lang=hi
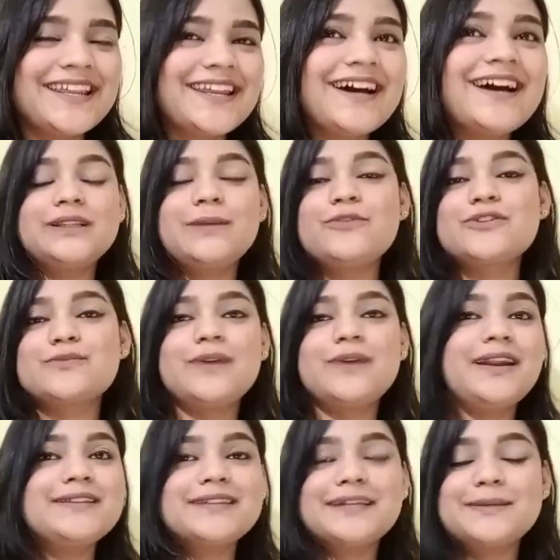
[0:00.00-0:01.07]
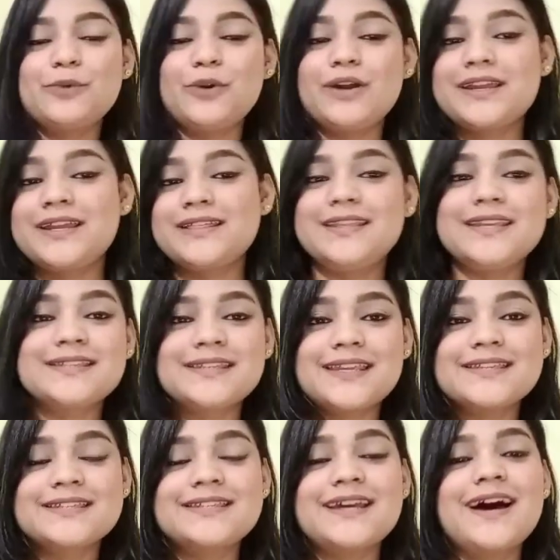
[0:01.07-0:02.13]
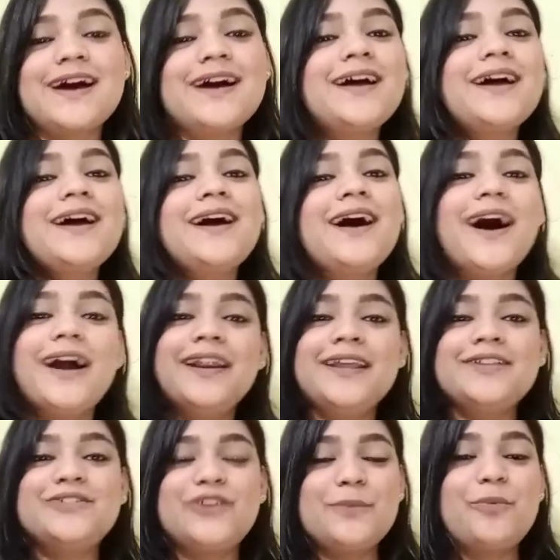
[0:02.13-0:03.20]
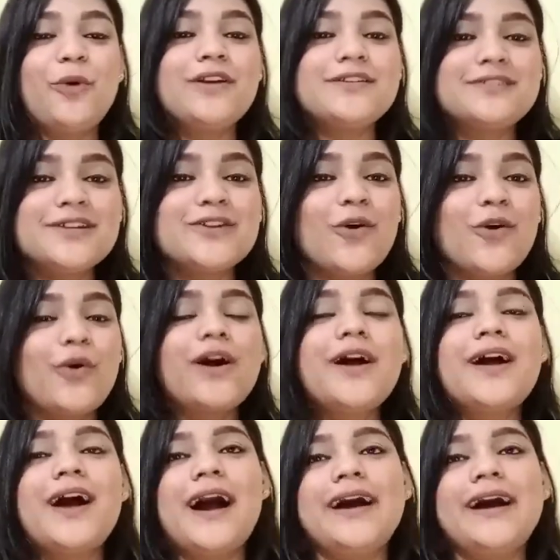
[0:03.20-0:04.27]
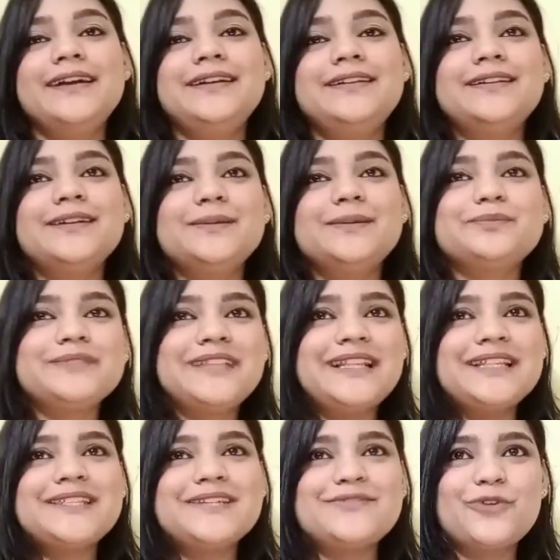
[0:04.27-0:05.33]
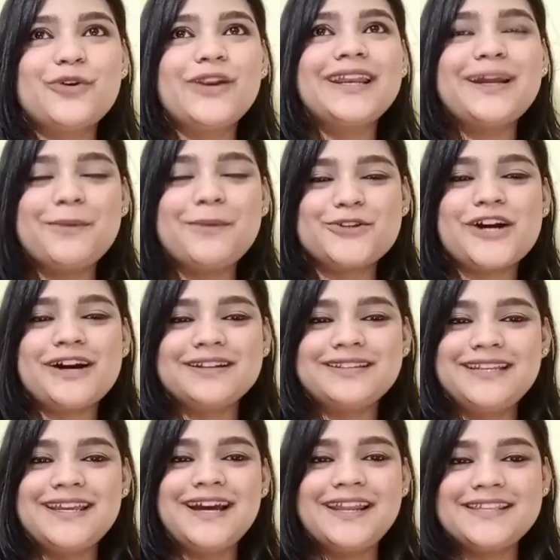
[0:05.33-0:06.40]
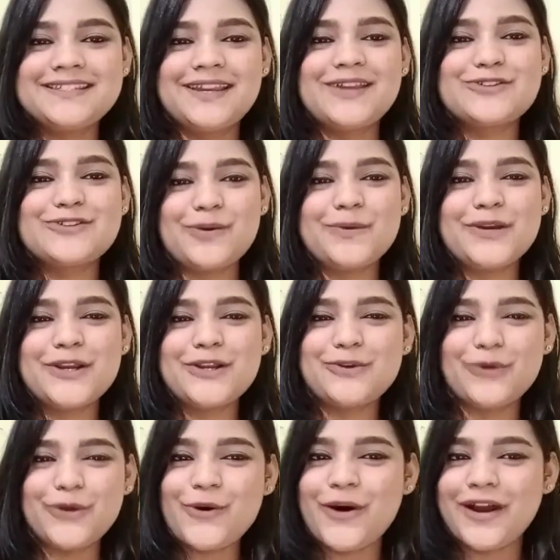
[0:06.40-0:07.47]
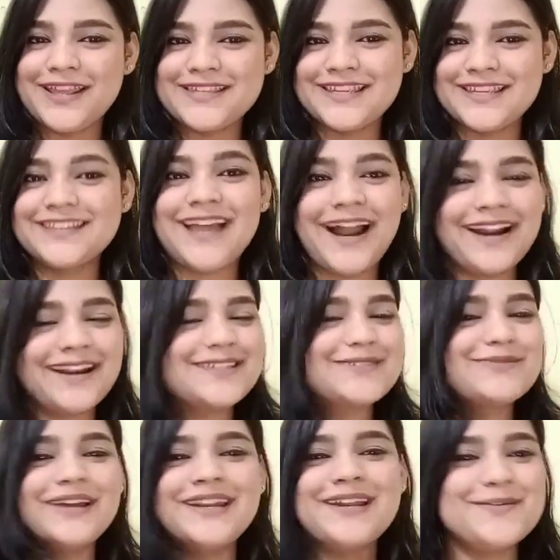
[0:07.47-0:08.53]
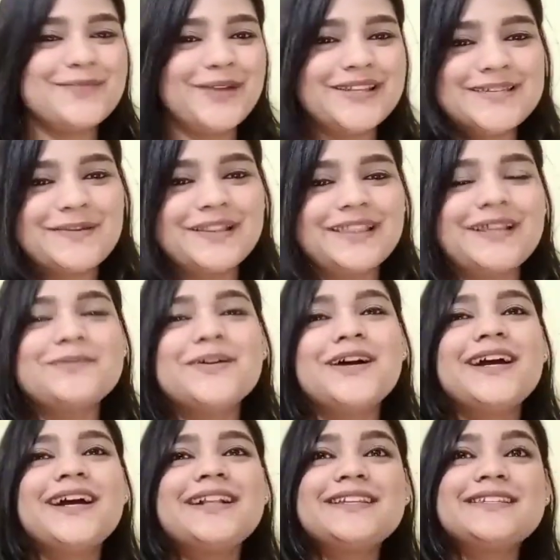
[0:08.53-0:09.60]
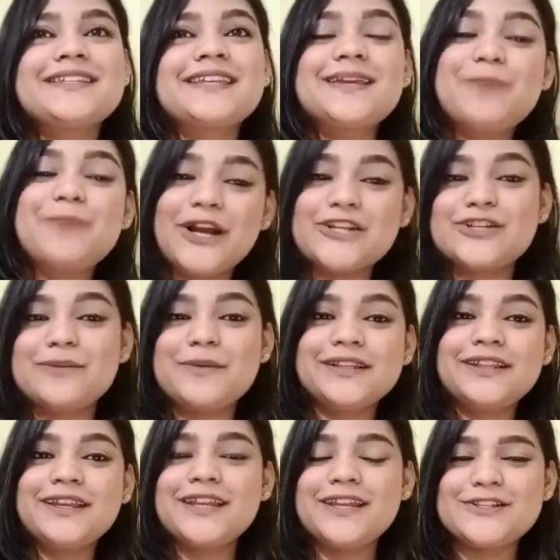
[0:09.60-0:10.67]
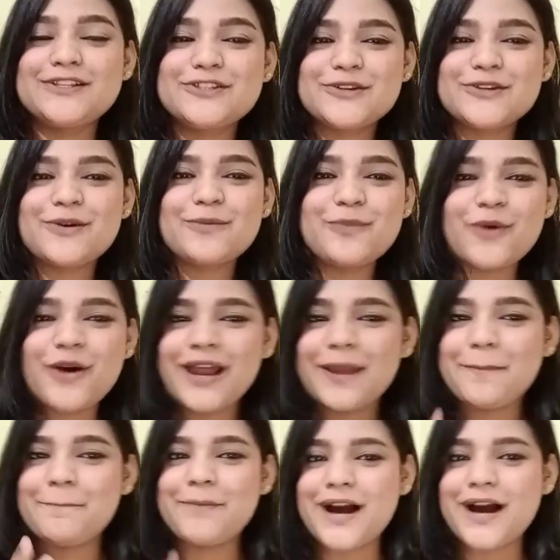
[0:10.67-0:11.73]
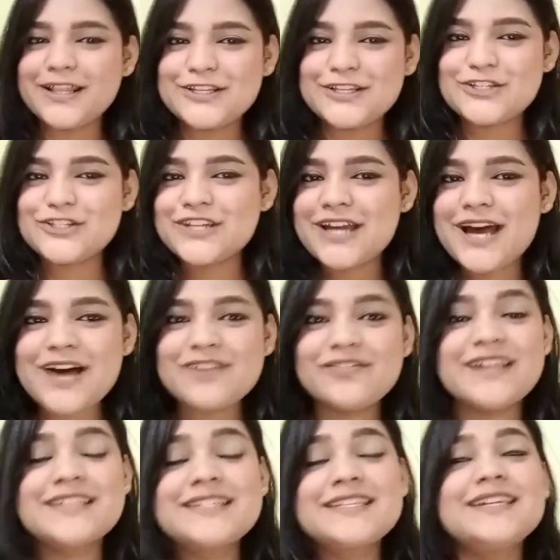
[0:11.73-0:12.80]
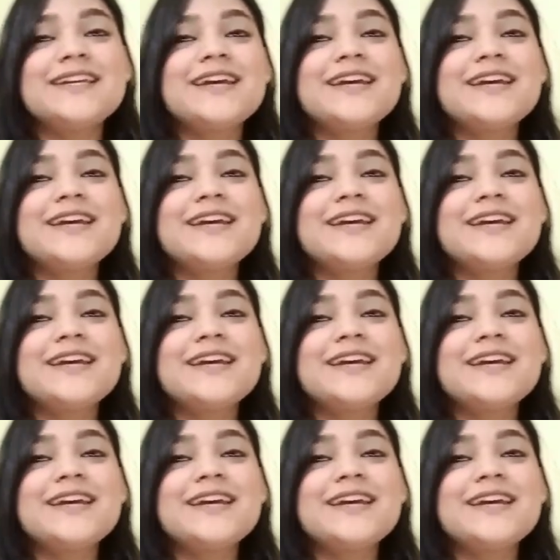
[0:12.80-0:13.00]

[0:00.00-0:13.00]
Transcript: ना उसमें हनी सिंह ने बोला कि दिस इज़ द हनी थ्री पॉइंट ज़ीरो एंड जब वो लाइन हमेशा आती है हनी सिंह के सॉन्ग में कि यो यो हनी सिंह दैट इज़ वेरी अमेजिंग मतलब जैसे कि बादशाह में ना था कि इट्स योर बॉय बादशाह वैसी